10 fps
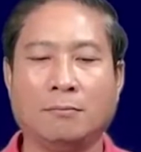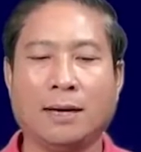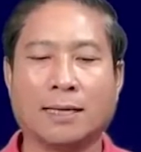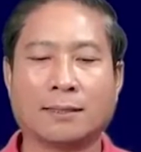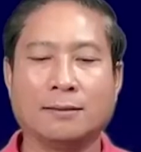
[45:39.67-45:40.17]

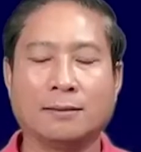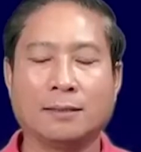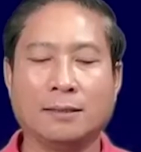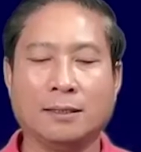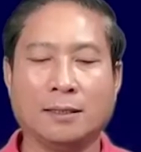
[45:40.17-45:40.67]
Bạn cứ
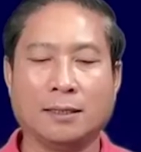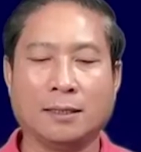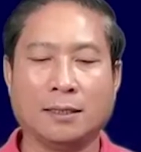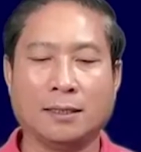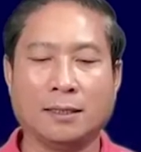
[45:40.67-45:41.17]
chia
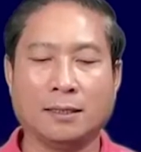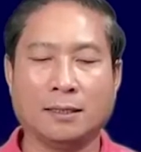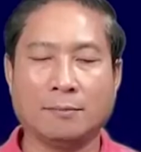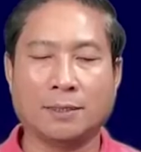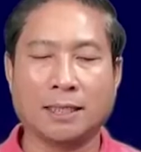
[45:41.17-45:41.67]

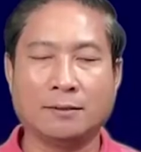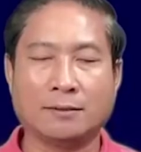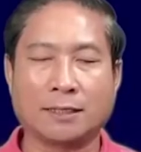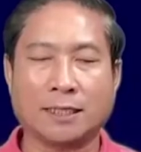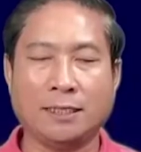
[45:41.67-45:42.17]
mà nước
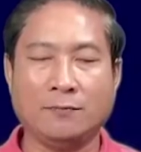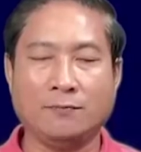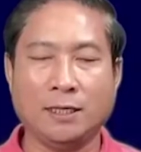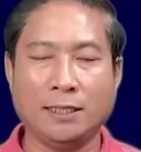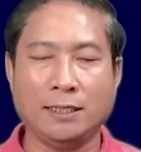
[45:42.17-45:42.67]
sấy
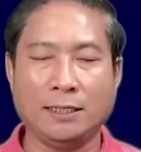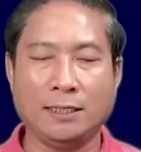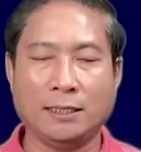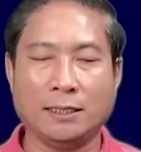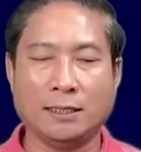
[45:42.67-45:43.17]
với